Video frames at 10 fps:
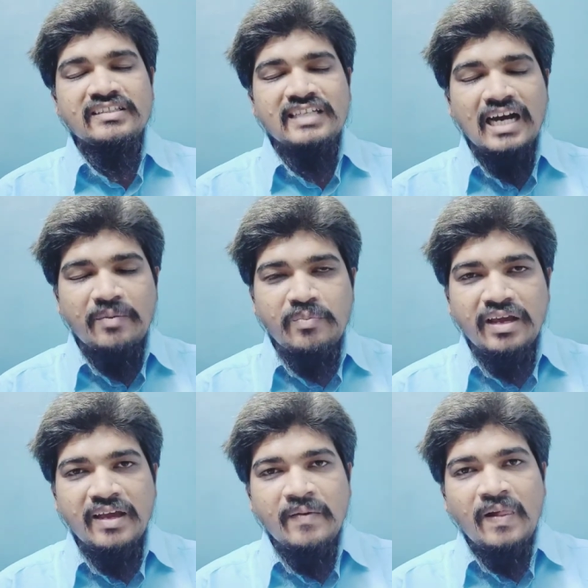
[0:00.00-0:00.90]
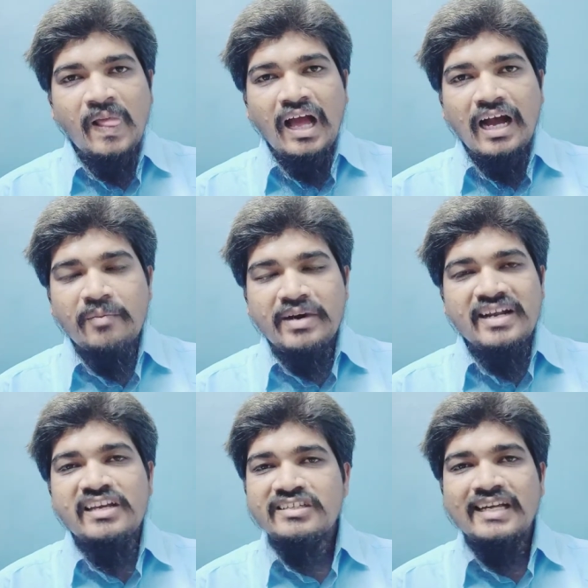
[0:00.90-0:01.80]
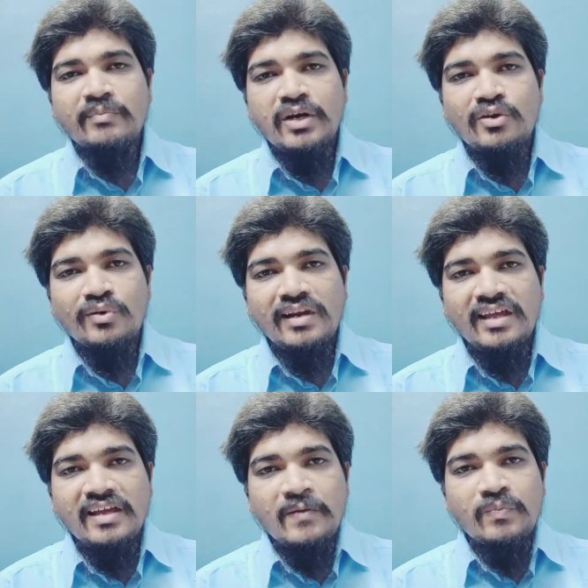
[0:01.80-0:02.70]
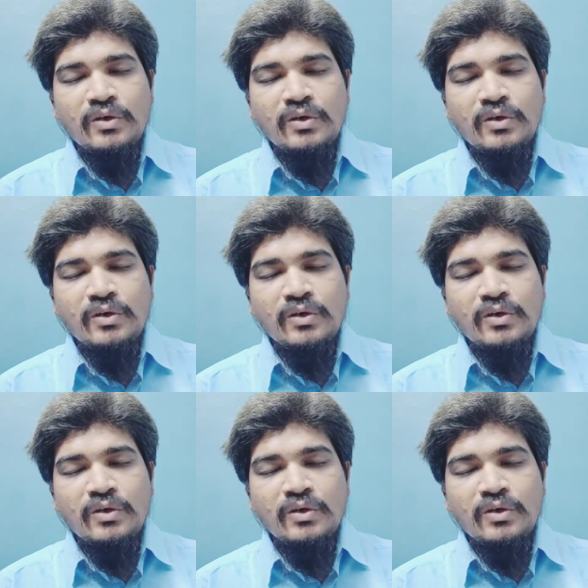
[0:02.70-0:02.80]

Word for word: जहाँ पे हमारे किसान भाइयों के लिए